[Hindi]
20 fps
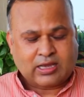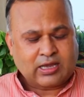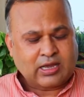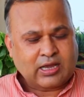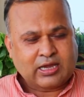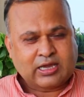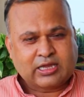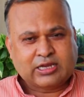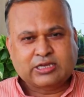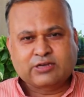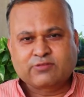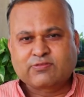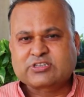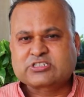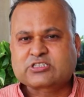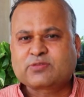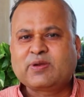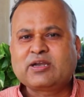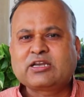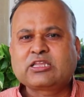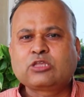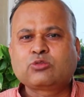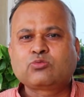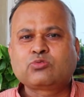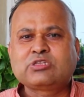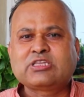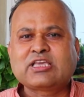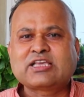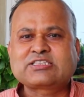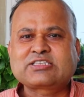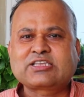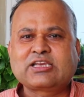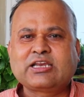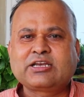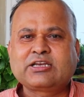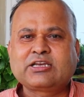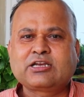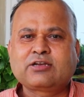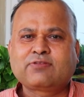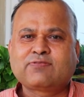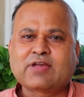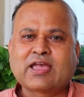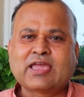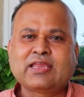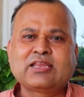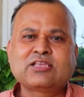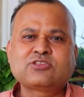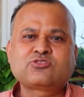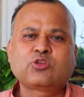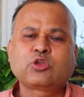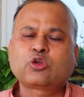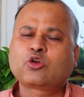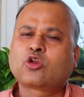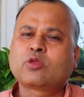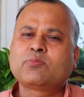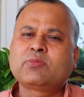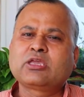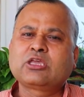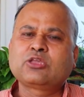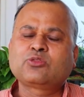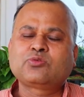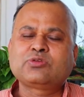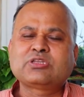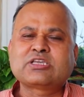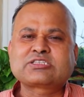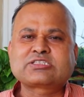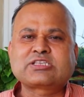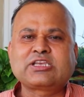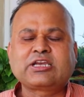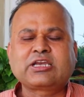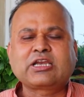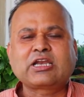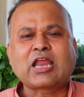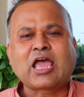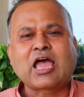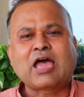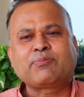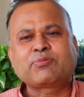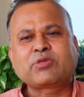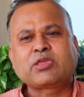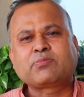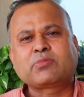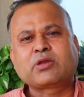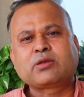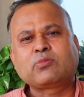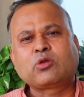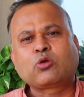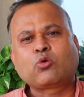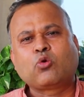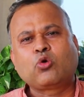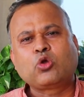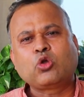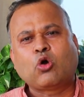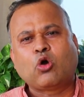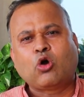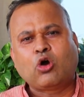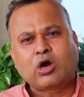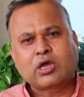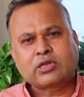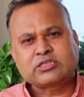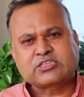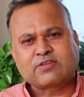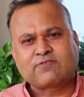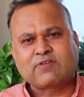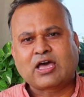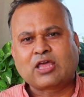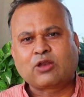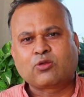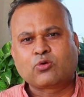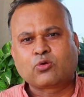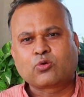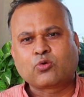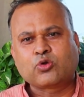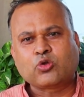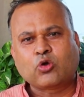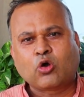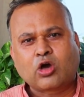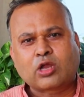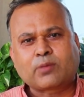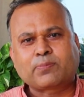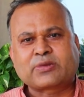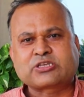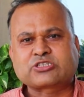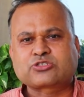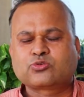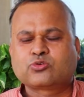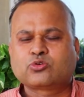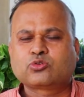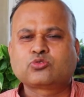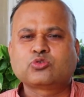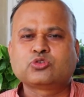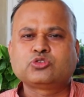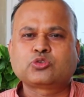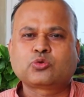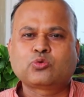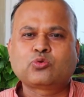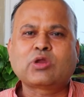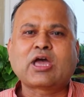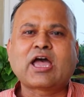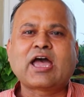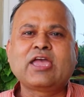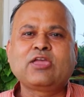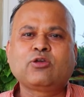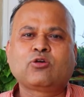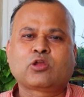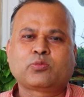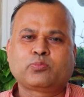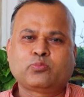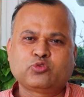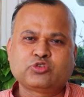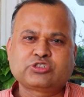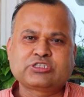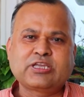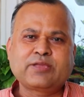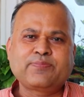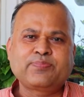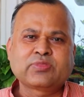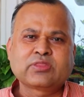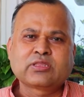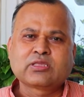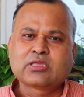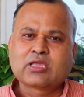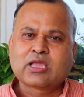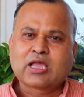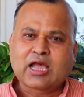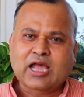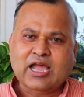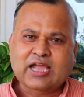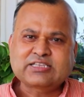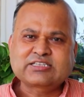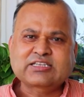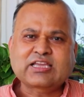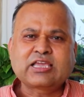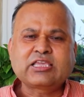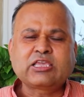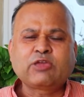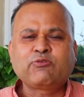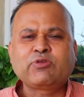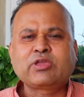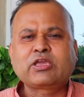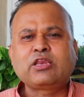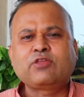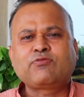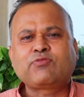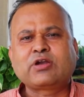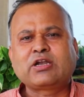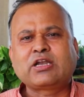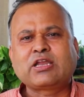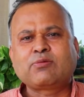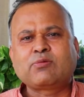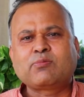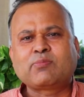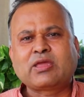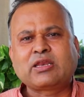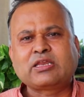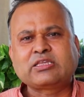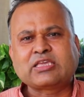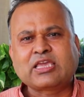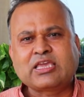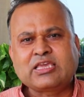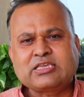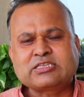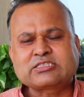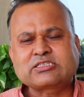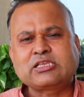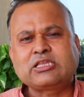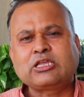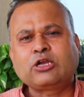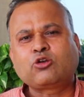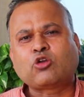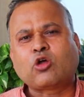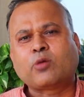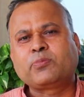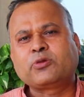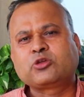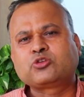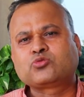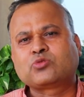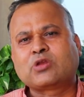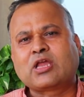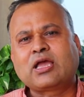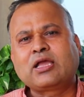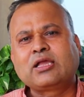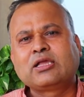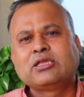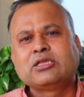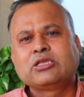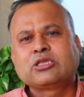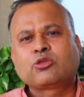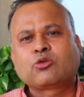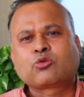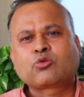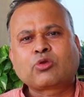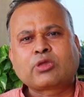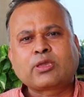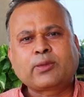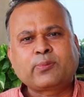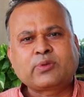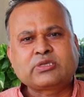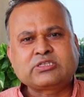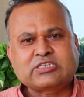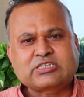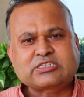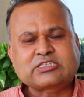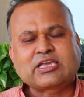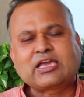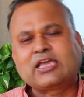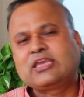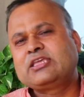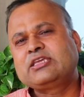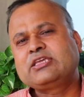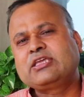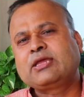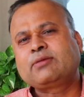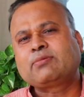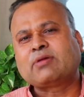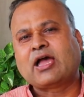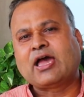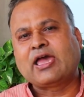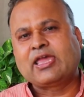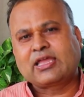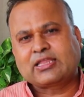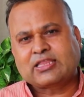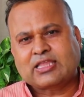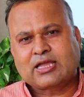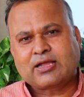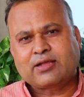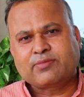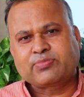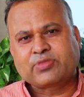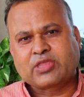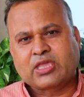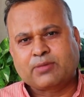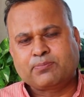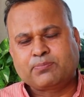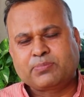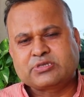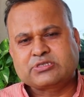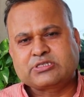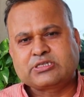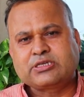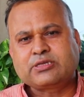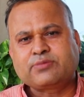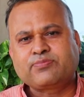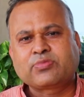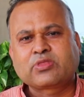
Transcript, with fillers: अगर इन्वेस्टमेंट की दुनिया से रिलेटेड फाइनेंस इकोनॉमी की दुनिया से रिलेटेड आपके मन में कोई और सवाल हो कोई और प्रश्न हो तो जरूर आए और पूछें आज का ये वीकली फंडा में मैंने यही इसलिए टॉपिक चुना क्योंकि भी जस्ट कल ही ये आया था एमपीसी